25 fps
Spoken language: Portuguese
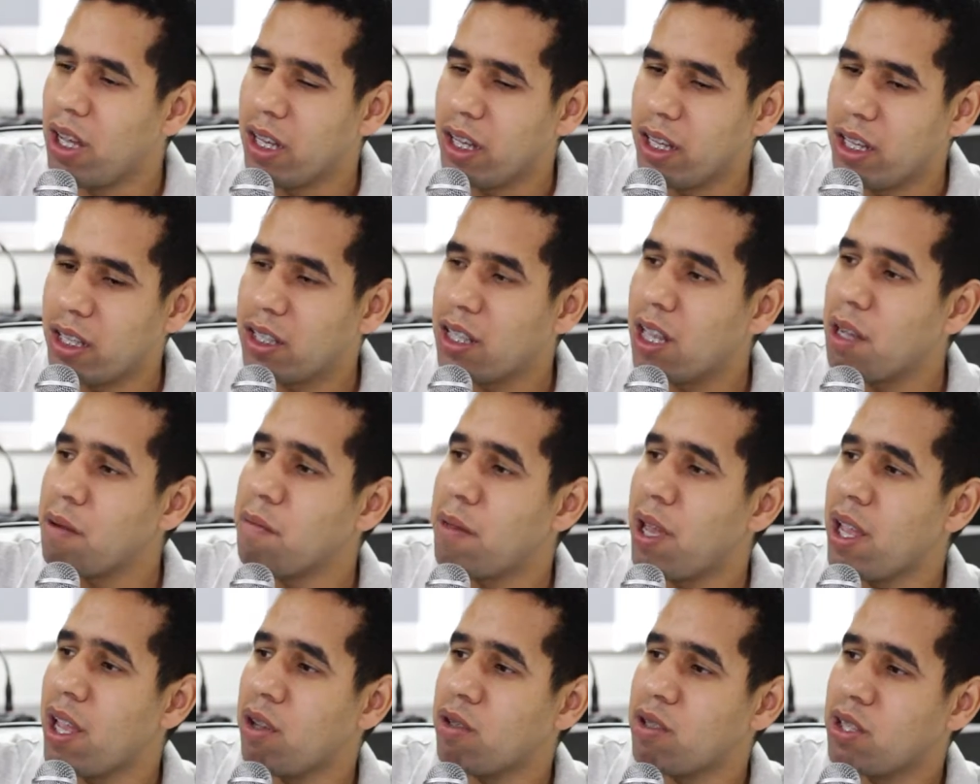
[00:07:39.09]
E
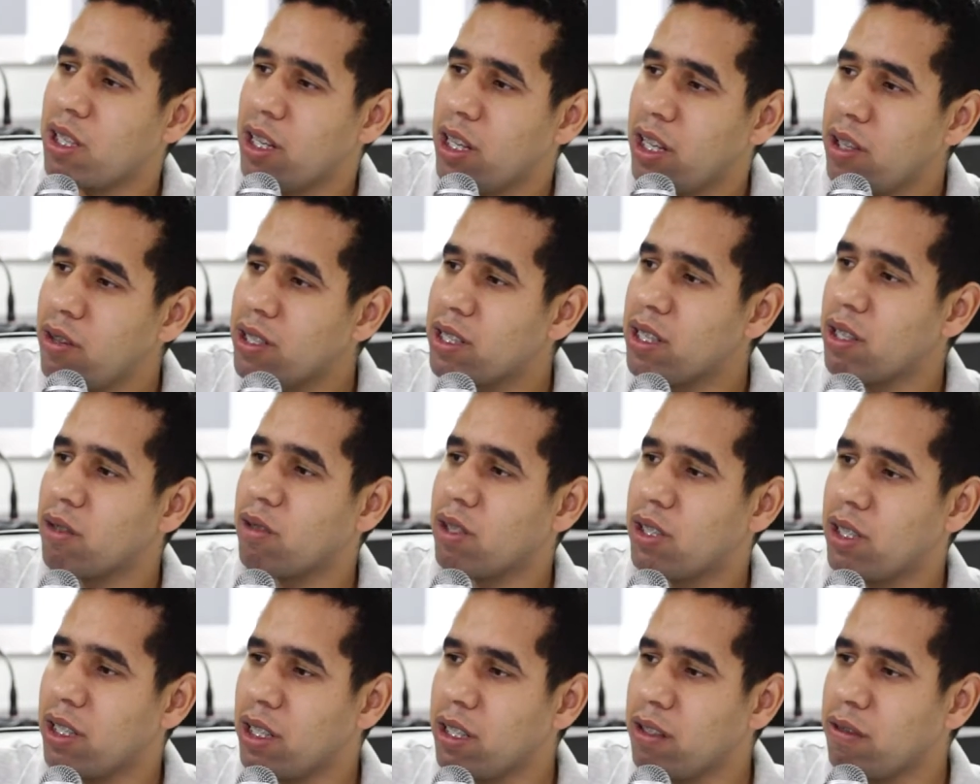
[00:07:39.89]
também auxilia o
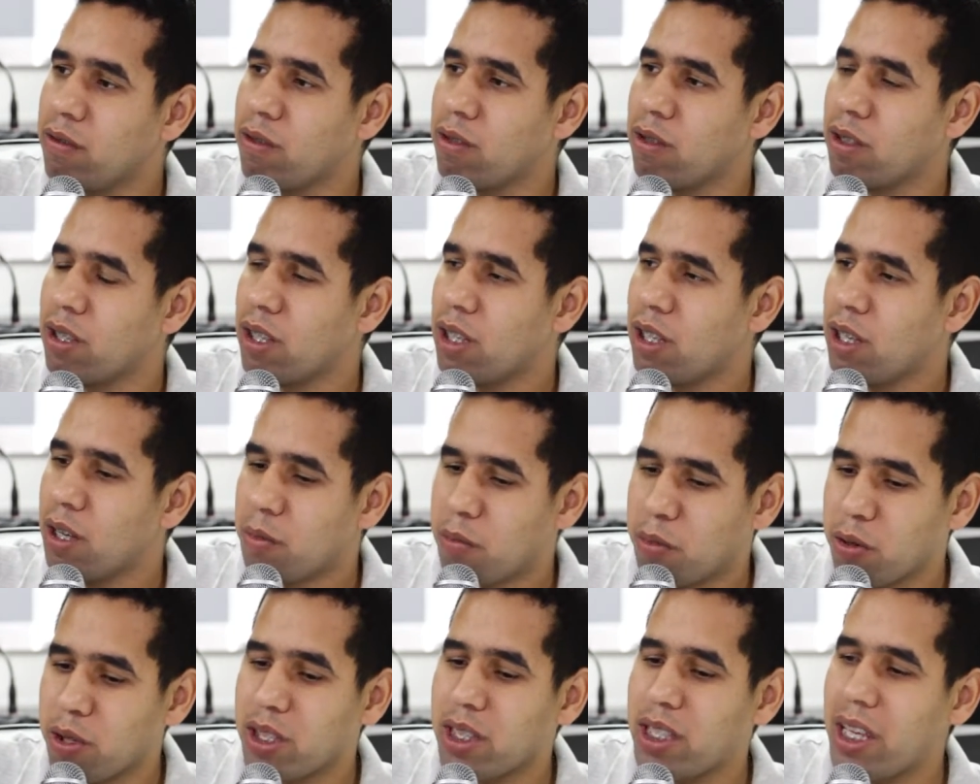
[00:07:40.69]
executivo
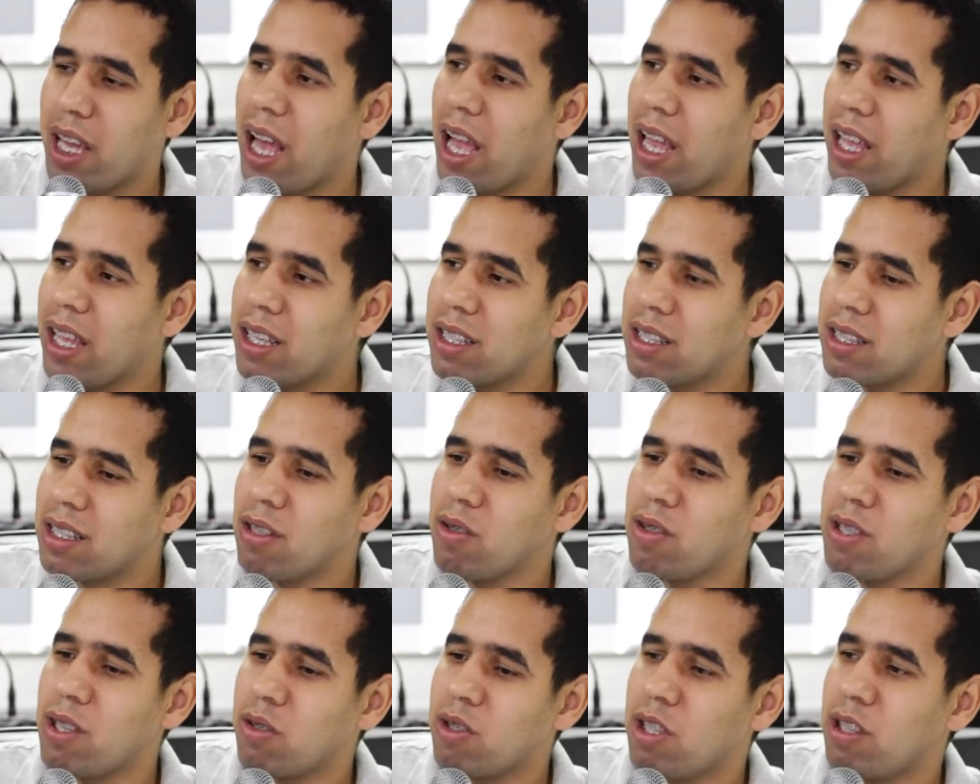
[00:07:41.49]
porque aí
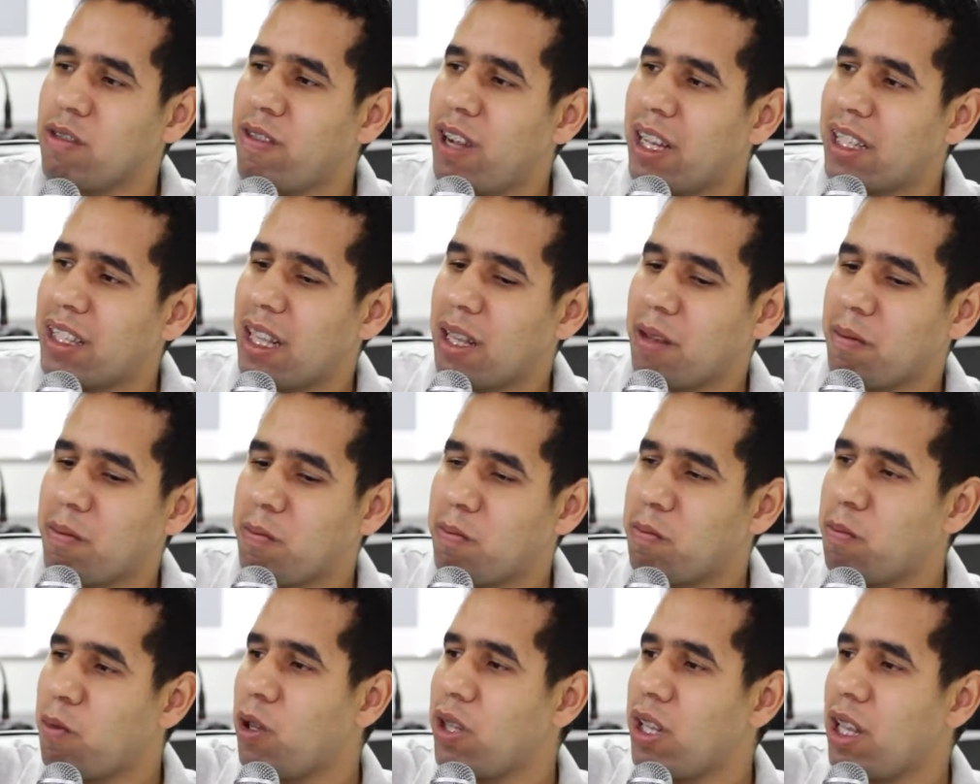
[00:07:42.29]
sim o executivo vai estar tá
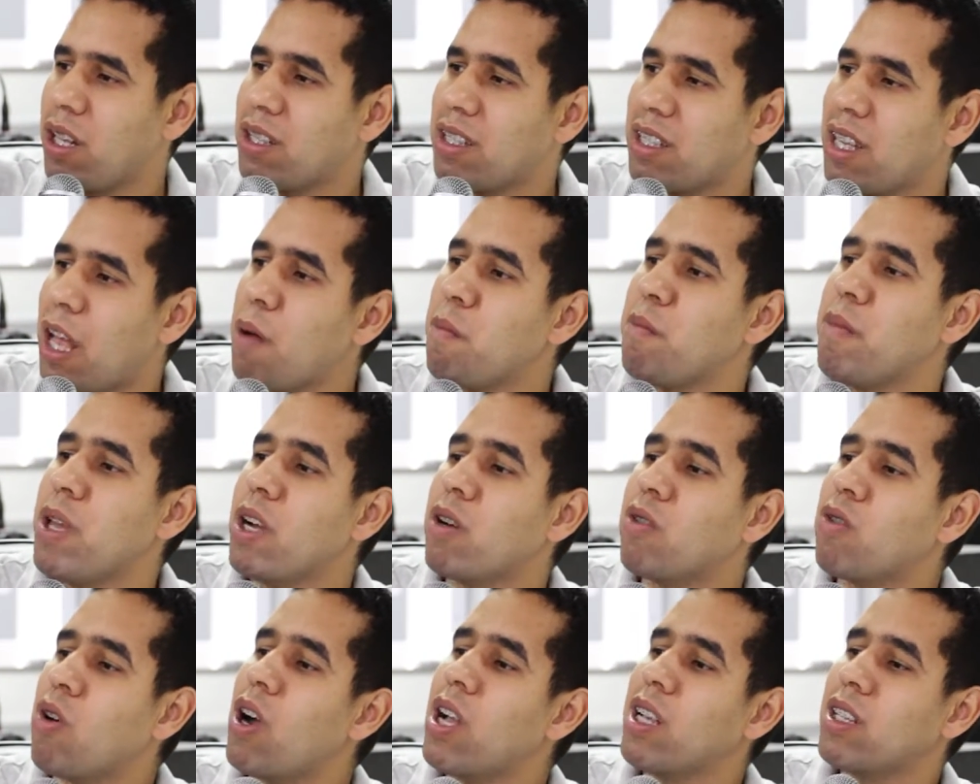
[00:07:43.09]
podendo
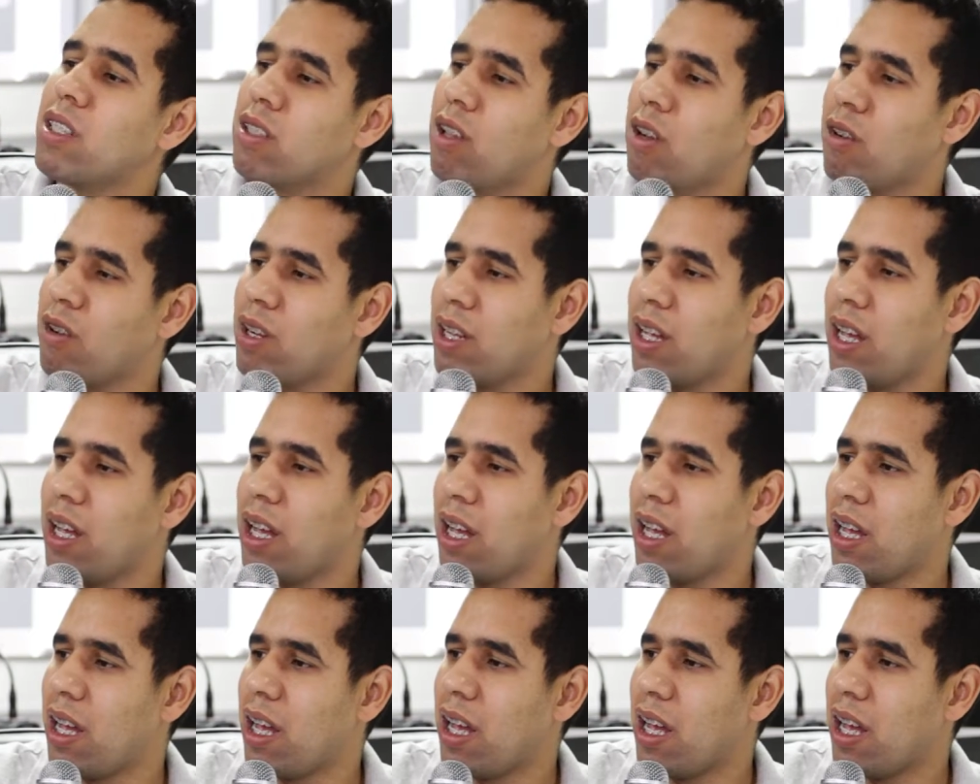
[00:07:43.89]
saber quais são a,
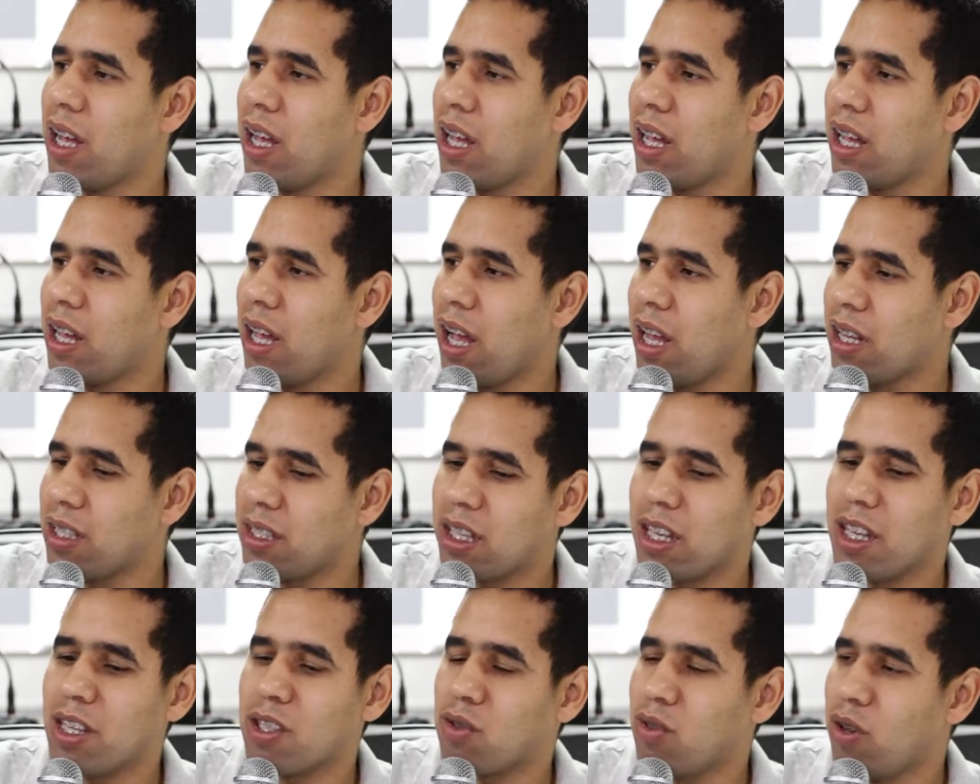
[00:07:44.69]
a,
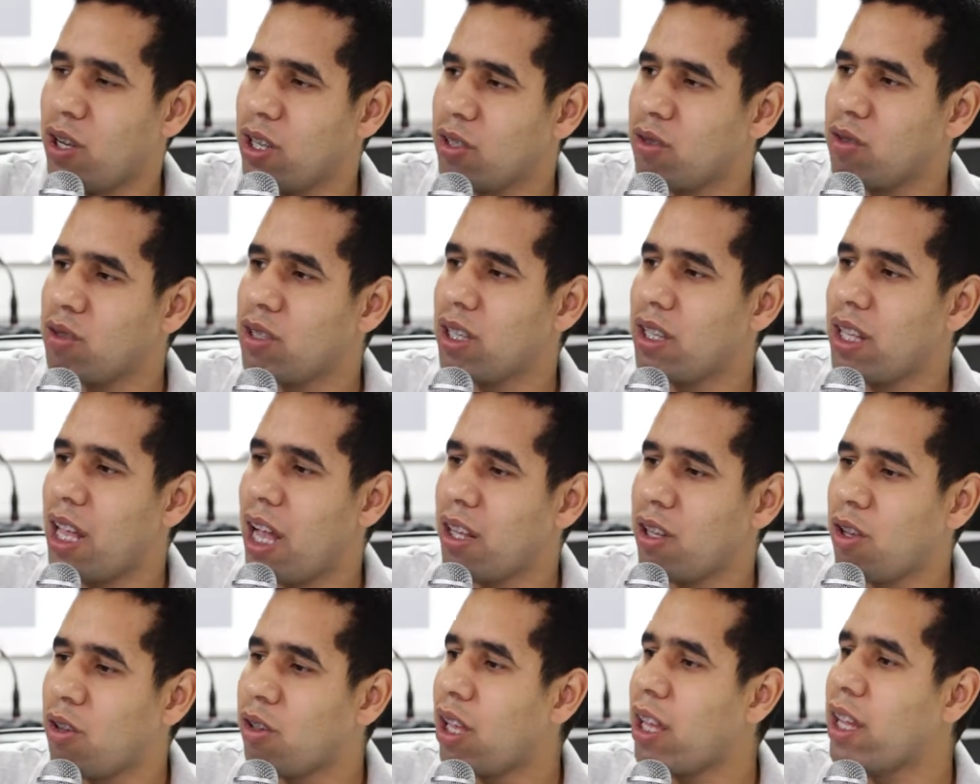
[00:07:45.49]
as questões que o
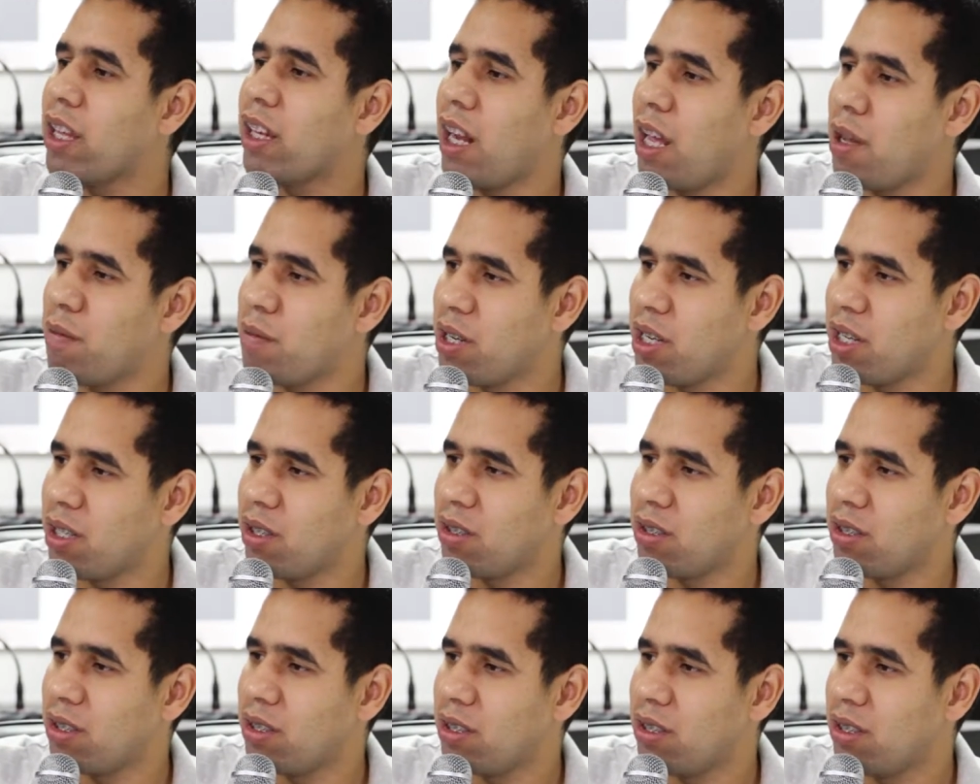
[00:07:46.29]
cidadão está
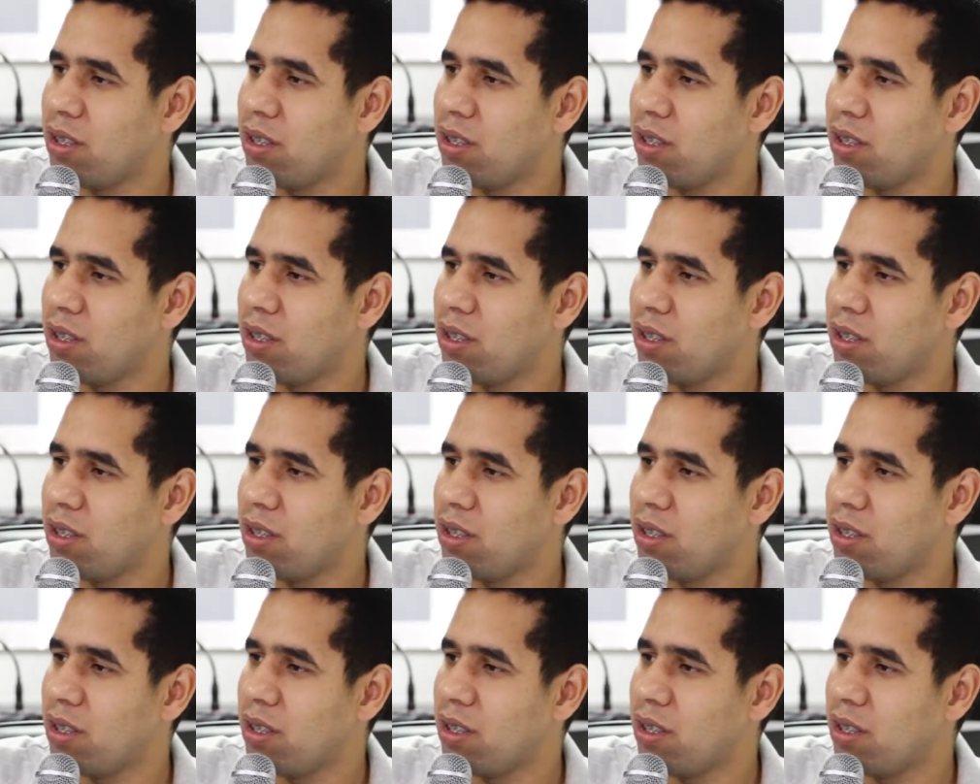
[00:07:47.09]
reclamando.